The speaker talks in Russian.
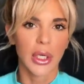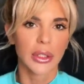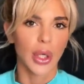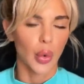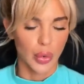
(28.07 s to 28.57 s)

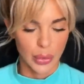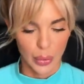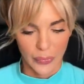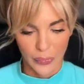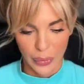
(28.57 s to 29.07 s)
такое
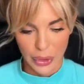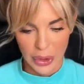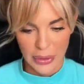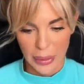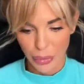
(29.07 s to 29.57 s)
скоро
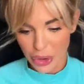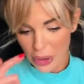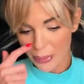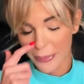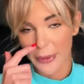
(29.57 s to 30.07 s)
включать.
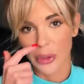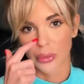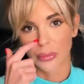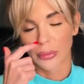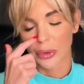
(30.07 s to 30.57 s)
Обучение
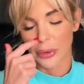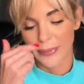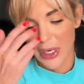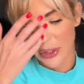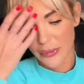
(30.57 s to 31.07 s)
провожу. Кто
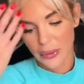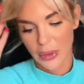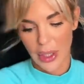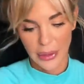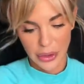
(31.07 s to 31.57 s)
спрашивал,
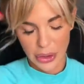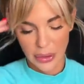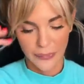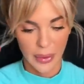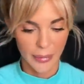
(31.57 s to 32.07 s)
да,
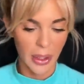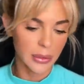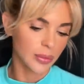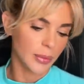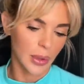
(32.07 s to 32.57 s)
личный
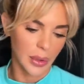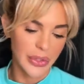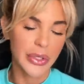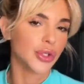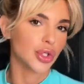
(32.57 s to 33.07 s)
формат у меня
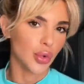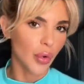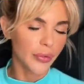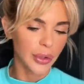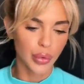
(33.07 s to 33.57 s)
не
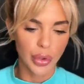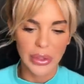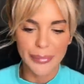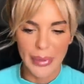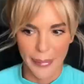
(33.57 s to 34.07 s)
дешевый, но и
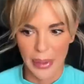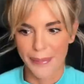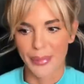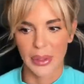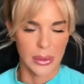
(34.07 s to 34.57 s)
не прям
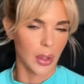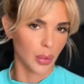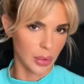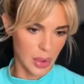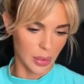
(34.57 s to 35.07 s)
капец
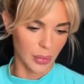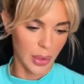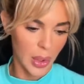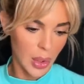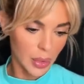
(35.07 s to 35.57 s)
какой
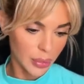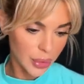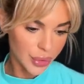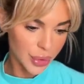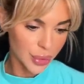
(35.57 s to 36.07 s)
дорогой. Ну,
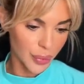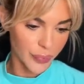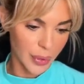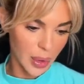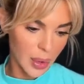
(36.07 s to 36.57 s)
не
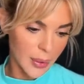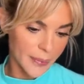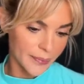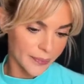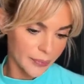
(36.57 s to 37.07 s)
дешевый.
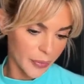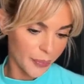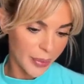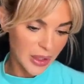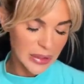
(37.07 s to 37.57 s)

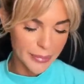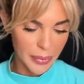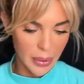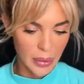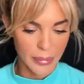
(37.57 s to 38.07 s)
В
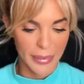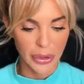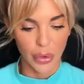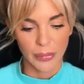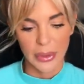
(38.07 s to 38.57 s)
принципе,
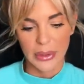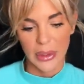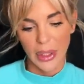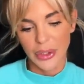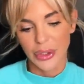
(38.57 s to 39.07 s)
подъемная
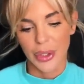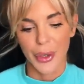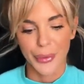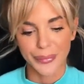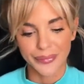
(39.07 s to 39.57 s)
цена, я
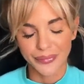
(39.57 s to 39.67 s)
считаю,